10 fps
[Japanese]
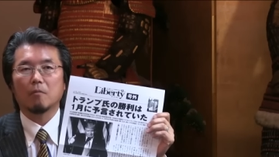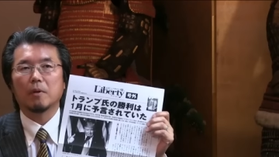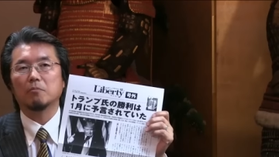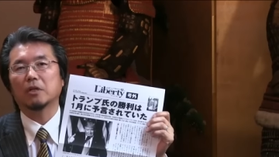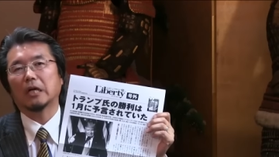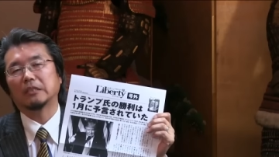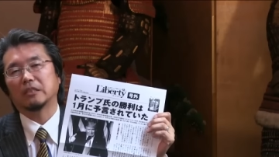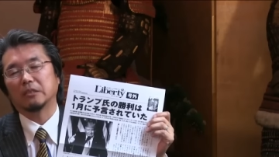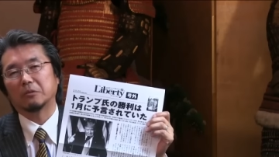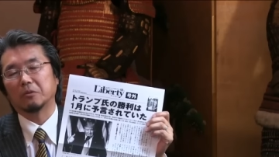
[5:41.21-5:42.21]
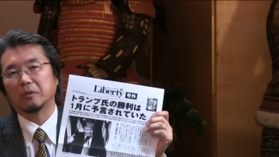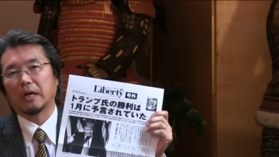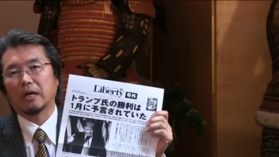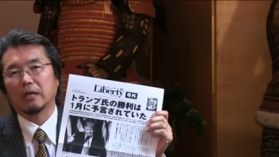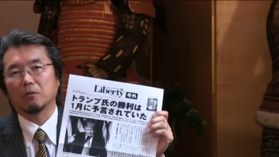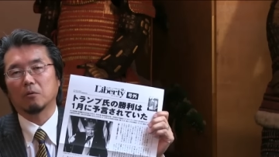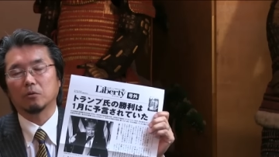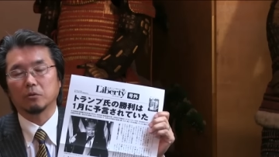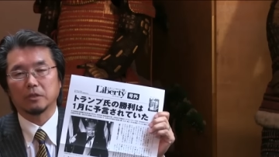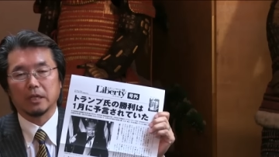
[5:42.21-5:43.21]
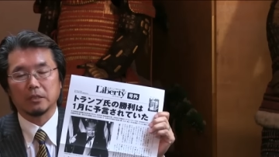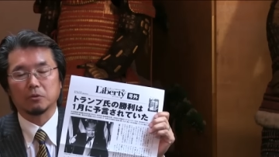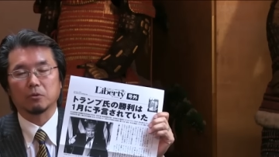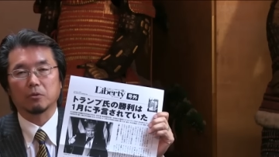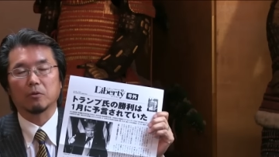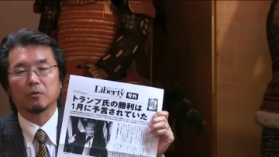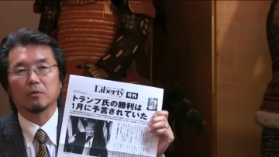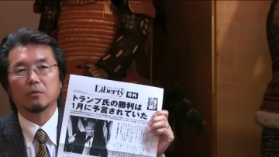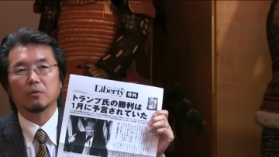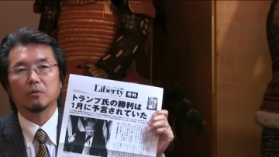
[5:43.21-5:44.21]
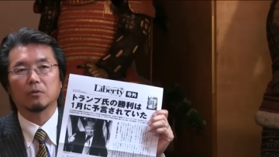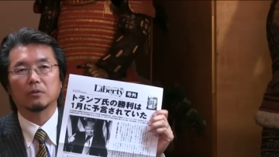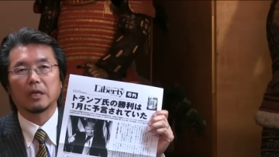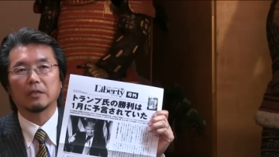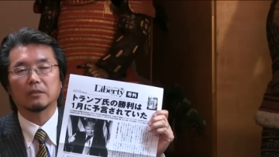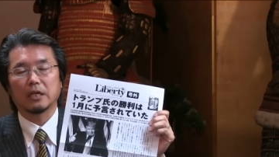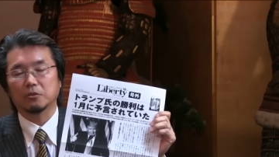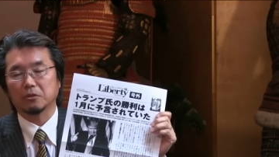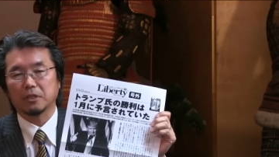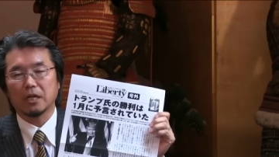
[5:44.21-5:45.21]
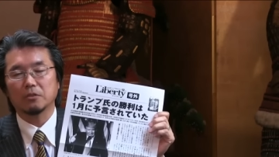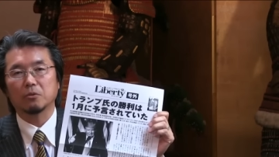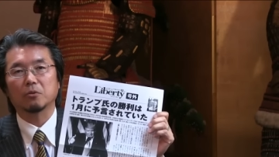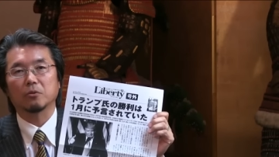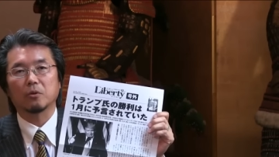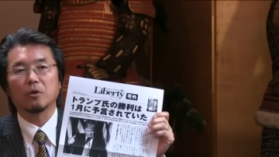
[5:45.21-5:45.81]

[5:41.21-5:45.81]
まあ、無関心というかあの報道しない状況、対処してない状況と